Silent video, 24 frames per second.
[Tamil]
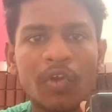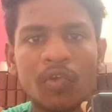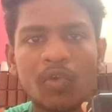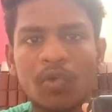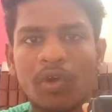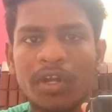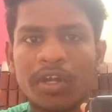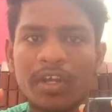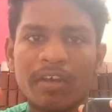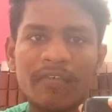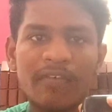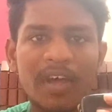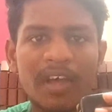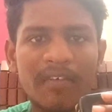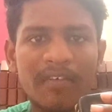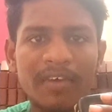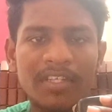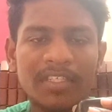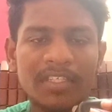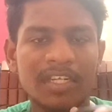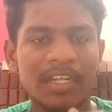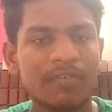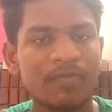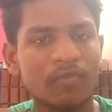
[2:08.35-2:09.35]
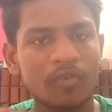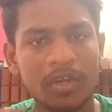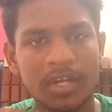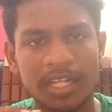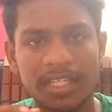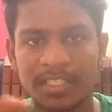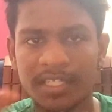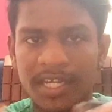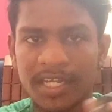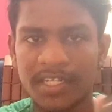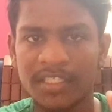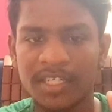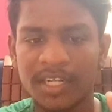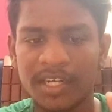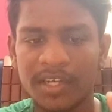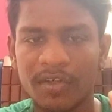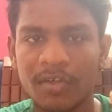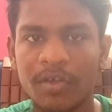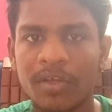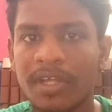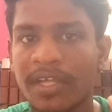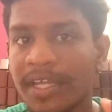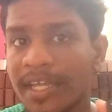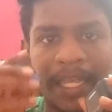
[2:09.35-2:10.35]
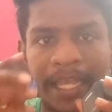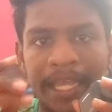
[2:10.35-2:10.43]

டூ அண்ட் ஆஃப் ஹவர்ஸில் ஃபுல்லாக சார்ஜ் ஆகிடும்